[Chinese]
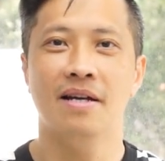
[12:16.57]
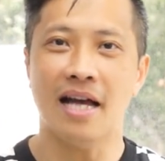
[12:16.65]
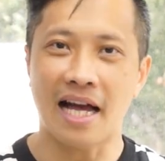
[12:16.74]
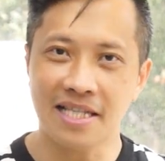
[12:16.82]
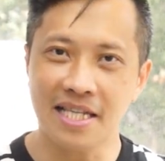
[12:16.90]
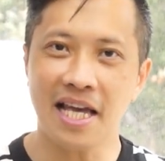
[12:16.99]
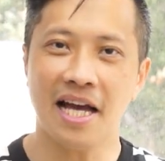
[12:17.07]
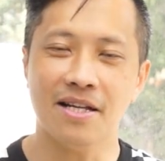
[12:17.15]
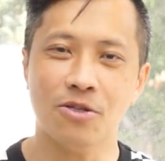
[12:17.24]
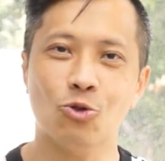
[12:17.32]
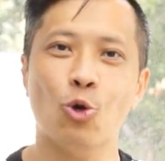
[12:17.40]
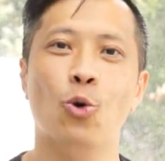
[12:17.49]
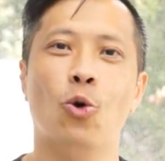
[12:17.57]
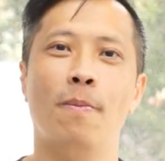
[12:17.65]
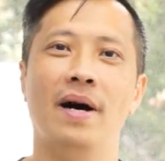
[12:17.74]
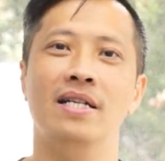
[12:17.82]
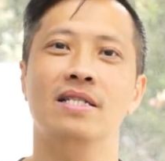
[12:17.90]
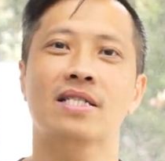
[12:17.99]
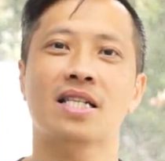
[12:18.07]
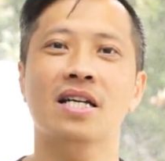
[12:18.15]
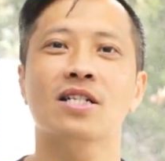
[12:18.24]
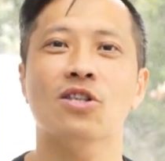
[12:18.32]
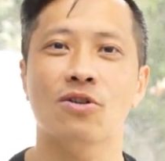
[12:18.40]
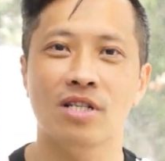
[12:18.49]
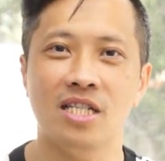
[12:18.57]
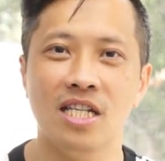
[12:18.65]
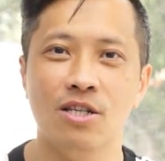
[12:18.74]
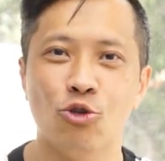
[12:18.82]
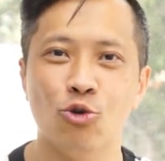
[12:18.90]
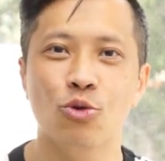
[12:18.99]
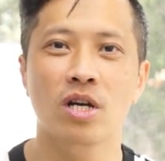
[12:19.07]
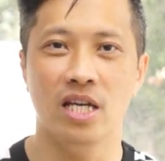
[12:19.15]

啊，这样对我们车手的技术